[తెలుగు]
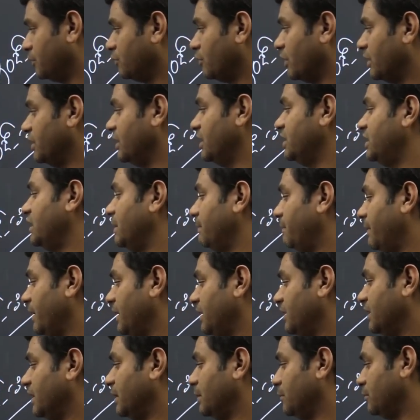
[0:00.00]
స్వదేశీ
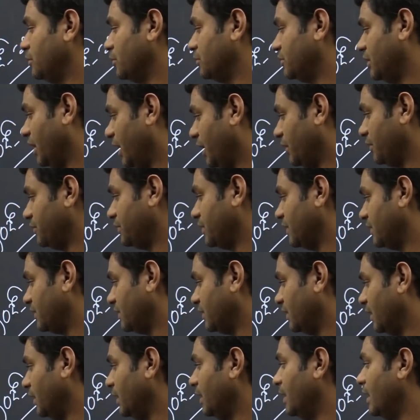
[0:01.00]
పరిజ్ఞానంతో తయారు
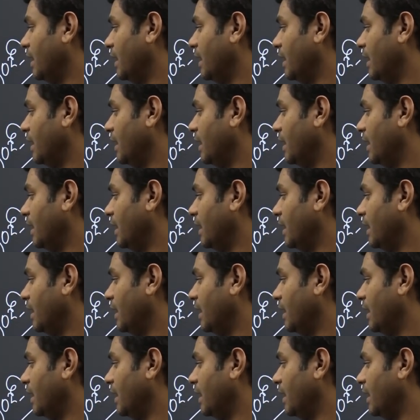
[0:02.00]
చేసిన